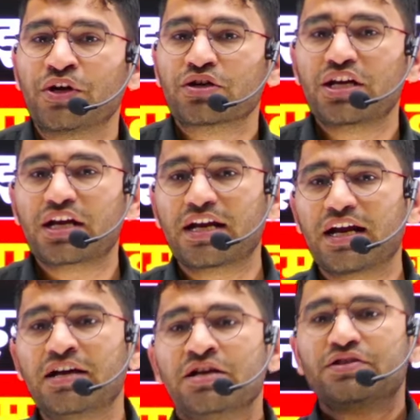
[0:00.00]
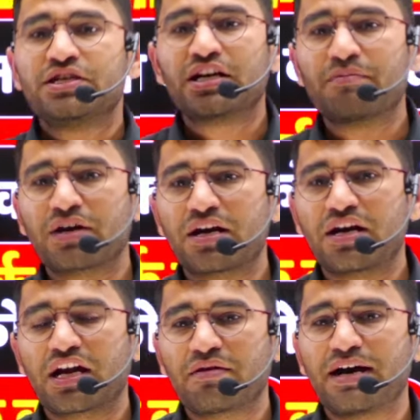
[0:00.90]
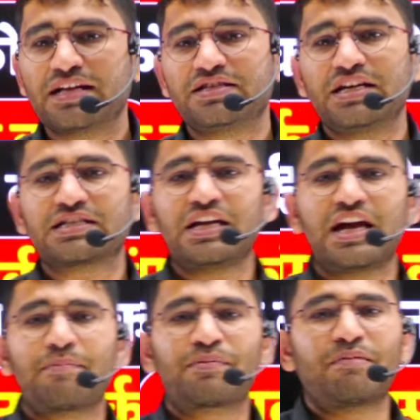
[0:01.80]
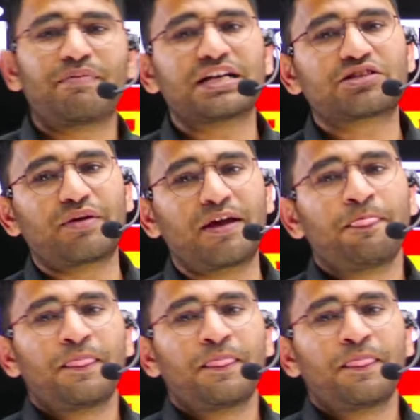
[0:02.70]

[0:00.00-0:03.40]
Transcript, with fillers: ठीक है ना जीएनएम करने के बाद जैसे ही आपके पास में